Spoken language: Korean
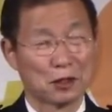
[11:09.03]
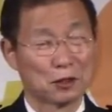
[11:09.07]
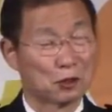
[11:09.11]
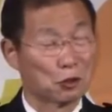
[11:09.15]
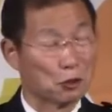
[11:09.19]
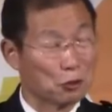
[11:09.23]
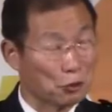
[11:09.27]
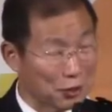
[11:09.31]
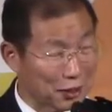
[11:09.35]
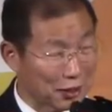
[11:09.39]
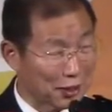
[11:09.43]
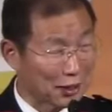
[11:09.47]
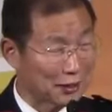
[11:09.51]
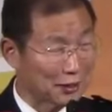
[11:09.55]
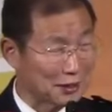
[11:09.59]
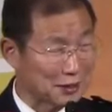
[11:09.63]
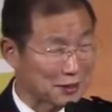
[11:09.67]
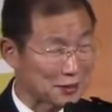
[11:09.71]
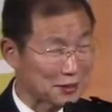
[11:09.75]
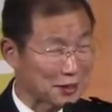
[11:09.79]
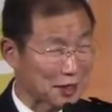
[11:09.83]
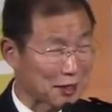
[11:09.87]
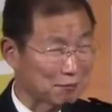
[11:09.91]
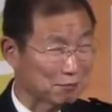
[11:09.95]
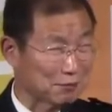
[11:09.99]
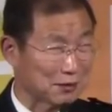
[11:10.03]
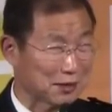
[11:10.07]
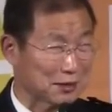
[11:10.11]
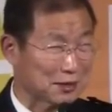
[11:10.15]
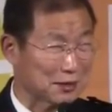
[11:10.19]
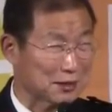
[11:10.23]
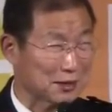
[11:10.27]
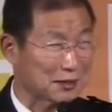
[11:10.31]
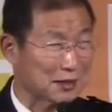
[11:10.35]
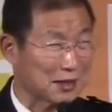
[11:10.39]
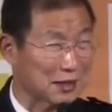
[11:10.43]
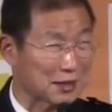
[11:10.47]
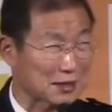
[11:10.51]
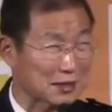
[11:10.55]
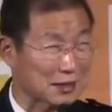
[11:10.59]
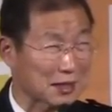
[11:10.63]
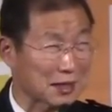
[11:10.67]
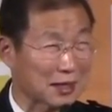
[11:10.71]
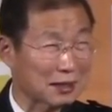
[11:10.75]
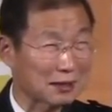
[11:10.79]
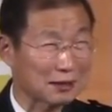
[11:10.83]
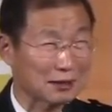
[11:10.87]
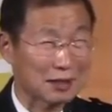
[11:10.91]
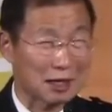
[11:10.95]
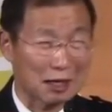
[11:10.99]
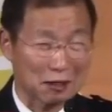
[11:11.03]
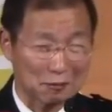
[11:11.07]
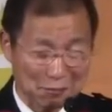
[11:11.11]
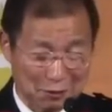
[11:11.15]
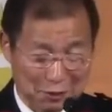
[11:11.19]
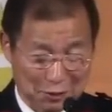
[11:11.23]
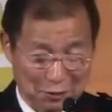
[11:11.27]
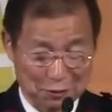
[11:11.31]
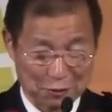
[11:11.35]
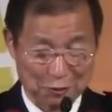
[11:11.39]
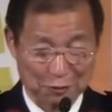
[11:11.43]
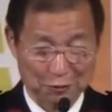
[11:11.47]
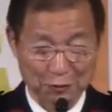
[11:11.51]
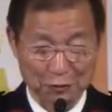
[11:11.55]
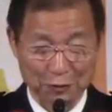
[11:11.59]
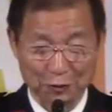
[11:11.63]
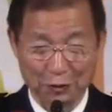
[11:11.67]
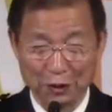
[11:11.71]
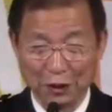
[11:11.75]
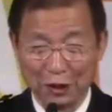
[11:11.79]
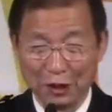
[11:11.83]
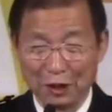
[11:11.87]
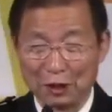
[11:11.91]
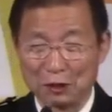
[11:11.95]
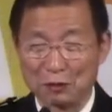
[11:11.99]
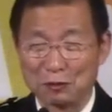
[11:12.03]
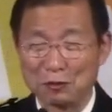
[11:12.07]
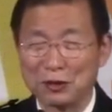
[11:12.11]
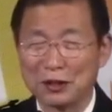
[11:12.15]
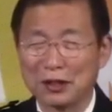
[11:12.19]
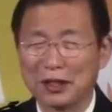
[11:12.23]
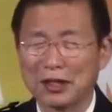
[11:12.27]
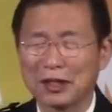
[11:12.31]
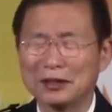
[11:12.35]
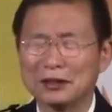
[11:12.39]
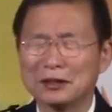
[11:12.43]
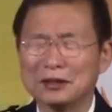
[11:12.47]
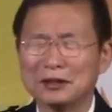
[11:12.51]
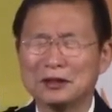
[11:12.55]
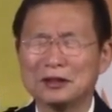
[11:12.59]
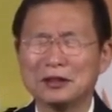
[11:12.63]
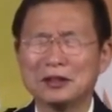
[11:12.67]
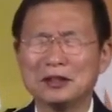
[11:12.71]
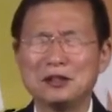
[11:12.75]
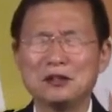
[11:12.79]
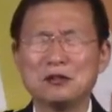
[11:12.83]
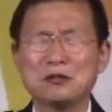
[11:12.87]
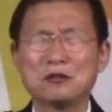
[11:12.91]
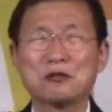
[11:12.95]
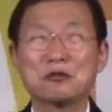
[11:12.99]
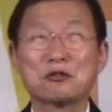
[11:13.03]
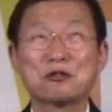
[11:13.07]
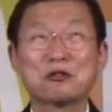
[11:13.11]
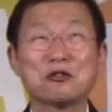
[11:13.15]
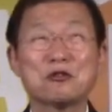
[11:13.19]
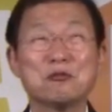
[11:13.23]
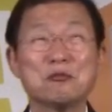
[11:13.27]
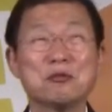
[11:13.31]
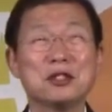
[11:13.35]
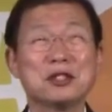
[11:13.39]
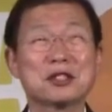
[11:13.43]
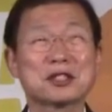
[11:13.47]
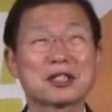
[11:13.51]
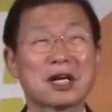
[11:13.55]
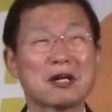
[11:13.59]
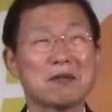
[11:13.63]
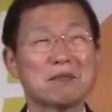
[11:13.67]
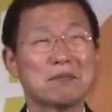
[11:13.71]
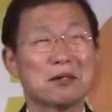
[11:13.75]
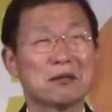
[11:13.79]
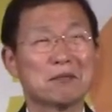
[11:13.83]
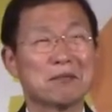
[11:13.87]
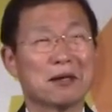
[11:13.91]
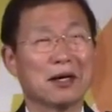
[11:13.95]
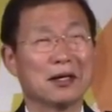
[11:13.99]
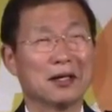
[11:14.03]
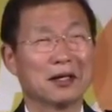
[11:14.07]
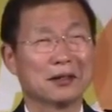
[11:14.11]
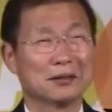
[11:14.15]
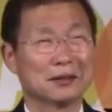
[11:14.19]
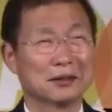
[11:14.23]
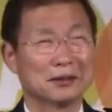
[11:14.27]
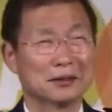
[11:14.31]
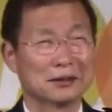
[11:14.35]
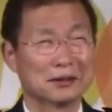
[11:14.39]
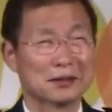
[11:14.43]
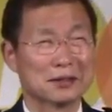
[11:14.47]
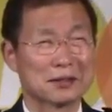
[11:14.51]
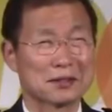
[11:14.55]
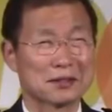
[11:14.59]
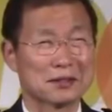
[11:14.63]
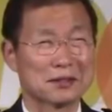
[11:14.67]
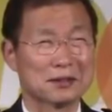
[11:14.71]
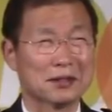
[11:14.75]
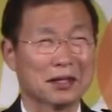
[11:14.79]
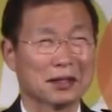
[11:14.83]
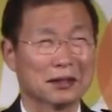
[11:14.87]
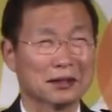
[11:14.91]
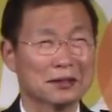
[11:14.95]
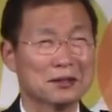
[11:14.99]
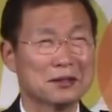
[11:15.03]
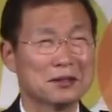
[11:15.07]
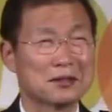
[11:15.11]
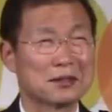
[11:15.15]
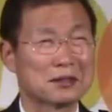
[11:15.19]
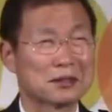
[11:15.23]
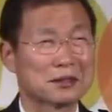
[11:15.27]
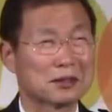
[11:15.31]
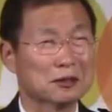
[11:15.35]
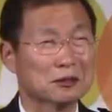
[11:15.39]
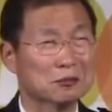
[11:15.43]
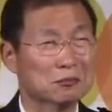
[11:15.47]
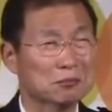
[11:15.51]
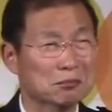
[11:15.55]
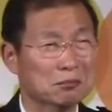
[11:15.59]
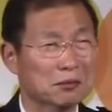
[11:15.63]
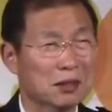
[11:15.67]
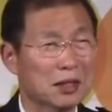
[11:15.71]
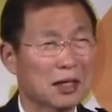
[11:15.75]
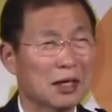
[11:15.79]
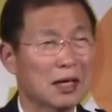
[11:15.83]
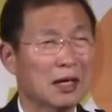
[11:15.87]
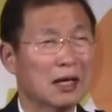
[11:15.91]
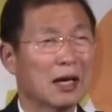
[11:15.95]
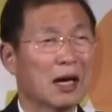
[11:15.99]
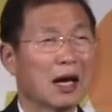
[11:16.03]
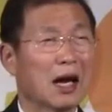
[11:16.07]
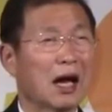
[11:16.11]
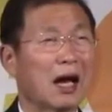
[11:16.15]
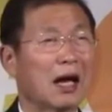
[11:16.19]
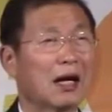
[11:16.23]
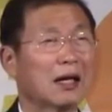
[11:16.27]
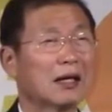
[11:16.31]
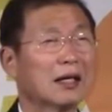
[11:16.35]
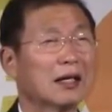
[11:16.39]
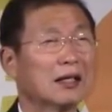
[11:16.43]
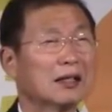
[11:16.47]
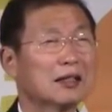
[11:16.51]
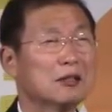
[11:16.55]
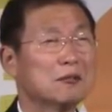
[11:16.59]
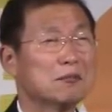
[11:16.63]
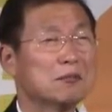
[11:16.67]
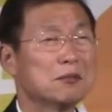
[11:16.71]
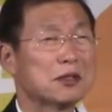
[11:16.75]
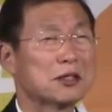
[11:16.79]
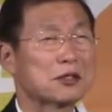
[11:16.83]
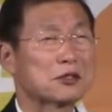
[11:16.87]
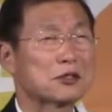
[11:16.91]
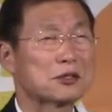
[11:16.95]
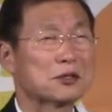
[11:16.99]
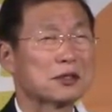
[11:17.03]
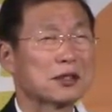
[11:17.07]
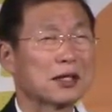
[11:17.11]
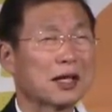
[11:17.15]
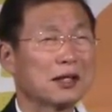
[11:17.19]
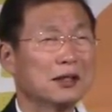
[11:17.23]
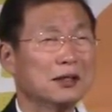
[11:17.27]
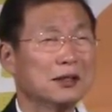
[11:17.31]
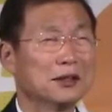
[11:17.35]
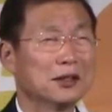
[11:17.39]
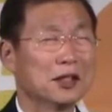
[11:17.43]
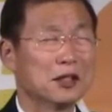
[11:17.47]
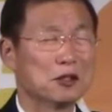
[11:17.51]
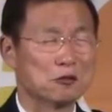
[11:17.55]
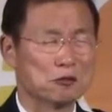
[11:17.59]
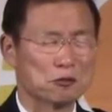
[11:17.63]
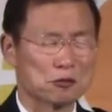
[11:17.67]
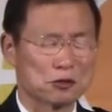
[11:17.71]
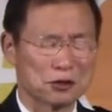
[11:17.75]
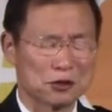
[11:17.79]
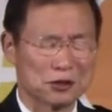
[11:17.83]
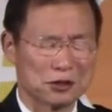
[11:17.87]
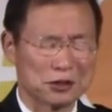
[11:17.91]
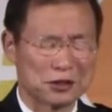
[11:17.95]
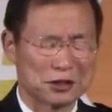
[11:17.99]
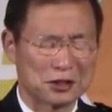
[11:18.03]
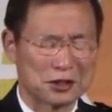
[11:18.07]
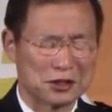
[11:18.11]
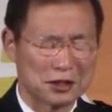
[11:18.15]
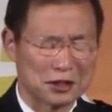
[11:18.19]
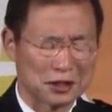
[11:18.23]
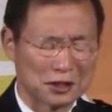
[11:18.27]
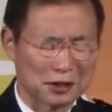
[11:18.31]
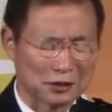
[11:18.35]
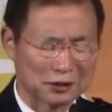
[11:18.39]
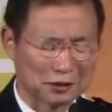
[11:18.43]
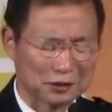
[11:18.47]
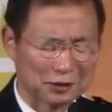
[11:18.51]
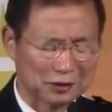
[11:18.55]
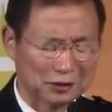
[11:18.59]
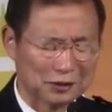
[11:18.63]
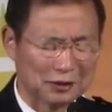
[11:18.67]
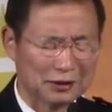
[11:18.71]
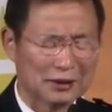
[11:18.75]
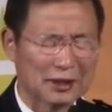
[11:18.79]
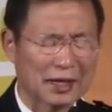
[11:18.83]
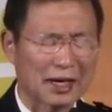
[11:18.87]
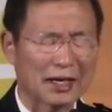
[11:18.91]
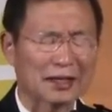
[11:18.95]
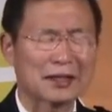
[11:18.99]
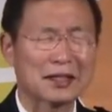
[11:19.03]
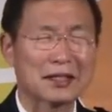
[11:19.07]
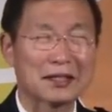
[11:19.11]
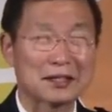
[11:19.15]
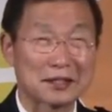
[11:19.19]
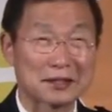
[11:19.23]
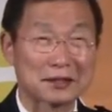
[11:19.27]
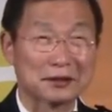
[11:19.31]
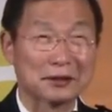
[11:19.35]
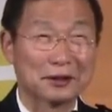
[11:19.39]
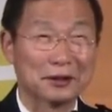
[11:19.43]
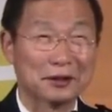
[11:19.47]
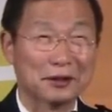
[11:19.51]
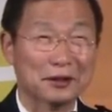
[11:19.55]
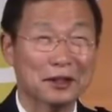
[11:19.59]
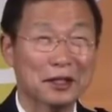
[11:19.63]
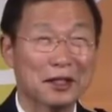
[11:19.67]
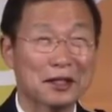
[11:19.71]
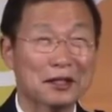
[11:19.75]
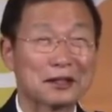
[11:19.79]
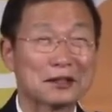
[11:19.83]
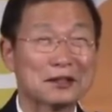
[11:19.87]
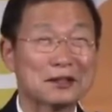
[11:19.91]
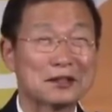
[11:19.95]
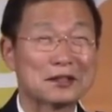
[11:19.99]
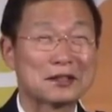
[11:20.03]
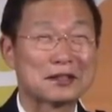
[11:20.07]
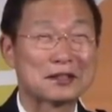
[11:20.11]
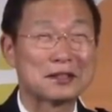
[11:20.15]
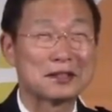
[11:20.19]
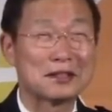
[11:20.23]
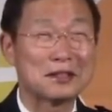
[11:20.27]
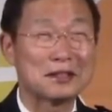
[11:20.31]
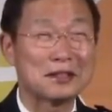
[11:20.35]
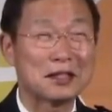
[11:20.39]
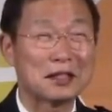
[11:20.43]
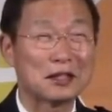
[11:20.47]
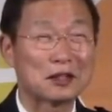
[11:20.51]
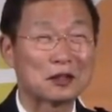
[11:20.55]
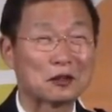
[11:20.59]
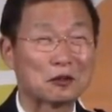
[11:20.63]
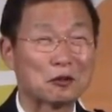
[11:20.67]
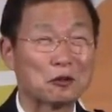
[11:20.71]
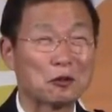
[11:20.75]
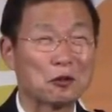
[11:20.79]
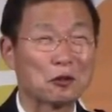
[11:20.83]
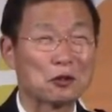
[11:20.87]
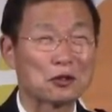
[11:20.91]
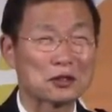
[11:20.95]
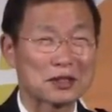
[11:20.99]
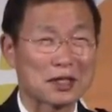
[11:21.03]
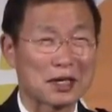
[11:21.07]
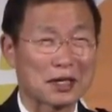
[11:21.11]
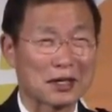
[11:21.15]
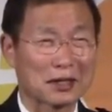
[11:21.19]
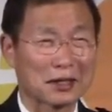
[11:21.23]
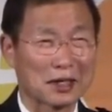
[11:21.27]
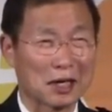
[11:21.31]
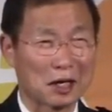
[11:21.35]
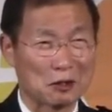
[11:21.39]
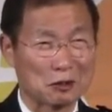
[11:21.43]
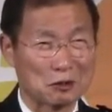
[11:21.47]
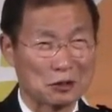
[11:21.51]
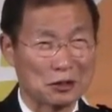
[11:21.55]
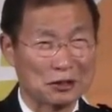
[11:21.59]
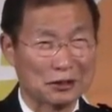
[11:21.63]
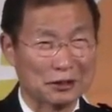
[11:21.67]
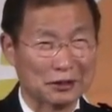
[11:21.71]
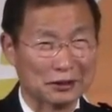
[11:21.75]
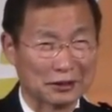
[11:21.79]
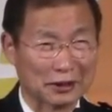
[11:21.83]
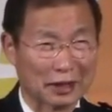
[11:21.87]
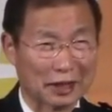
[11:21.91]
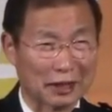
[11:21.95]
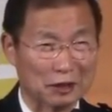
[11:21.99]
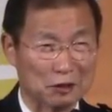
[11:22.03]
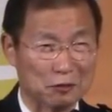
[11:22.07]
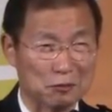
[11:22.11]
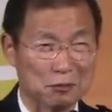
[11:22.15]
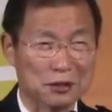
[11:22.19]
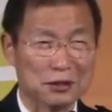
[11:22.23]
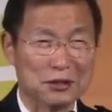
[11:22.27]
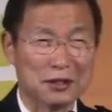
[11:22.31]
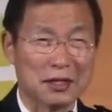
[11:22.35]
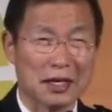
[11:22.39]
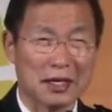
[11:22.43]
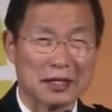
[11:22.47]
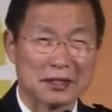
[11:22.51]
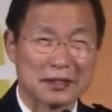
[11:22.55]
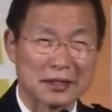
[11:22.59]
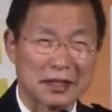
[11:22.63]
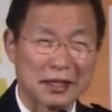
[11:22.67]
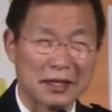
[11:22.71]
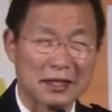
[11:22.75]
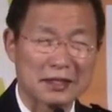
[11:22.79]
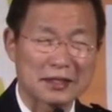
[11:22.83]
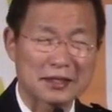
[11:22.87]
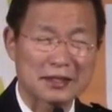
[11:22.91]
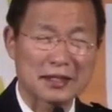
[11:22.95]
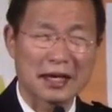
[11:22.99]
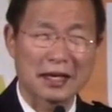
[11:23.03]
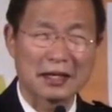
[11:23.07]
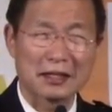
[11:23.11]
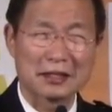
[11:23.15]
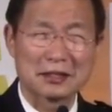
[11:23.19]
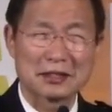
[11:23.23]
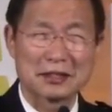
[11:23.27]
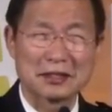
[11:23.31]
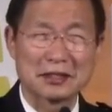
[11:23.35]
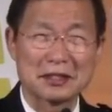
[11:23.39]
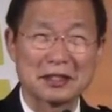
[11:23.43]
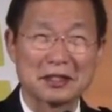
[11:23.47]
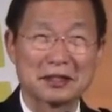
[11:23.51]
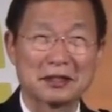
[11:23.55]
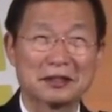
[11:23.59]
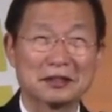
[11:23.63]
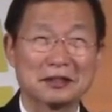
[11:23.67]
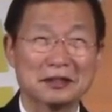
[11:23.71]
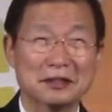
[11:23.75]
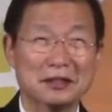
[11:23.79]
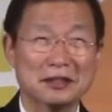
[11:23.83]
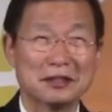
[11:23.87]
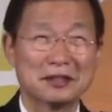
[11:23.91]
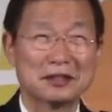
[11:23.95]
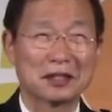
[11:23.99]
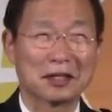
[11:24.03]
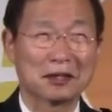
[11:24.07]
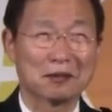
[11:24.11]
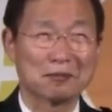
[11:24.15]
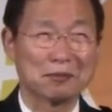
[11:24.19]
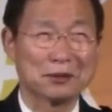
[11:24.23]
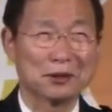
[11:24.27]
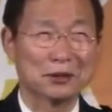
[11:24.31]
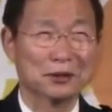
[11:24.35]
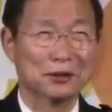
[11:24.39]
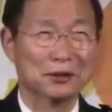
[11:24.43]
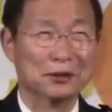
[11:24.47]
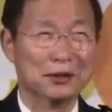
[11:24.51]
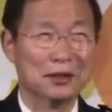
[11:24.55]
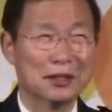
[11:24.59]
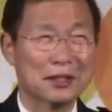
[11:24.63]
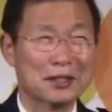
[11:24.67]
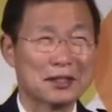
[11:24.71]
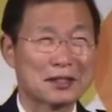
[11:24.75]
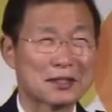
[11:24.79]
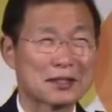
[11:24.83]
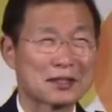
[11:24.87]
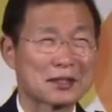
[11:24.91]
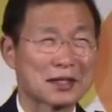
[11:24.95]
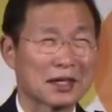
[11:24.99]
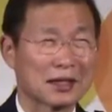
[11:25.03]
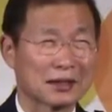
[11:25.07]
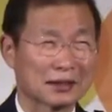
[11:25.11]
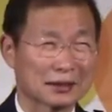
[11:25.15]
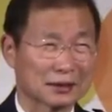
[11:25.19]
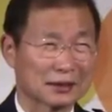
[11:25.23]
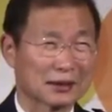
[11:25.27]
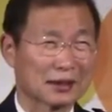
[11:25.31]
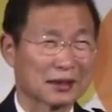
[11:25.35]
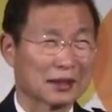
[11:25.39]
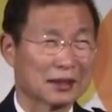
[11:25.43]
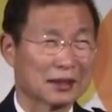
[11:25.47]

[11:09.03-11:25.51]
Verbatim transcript: 교회 안에서 함께 신앙생활을 하면서도 우리가 늘 유심히 살펴봐야 되는 것은 나는 지금 하나님께서 나에게 주신 지혜를 향해서 그 지혜로 살아가고 있는가 아니면 세상 지혜를 의지하며 사는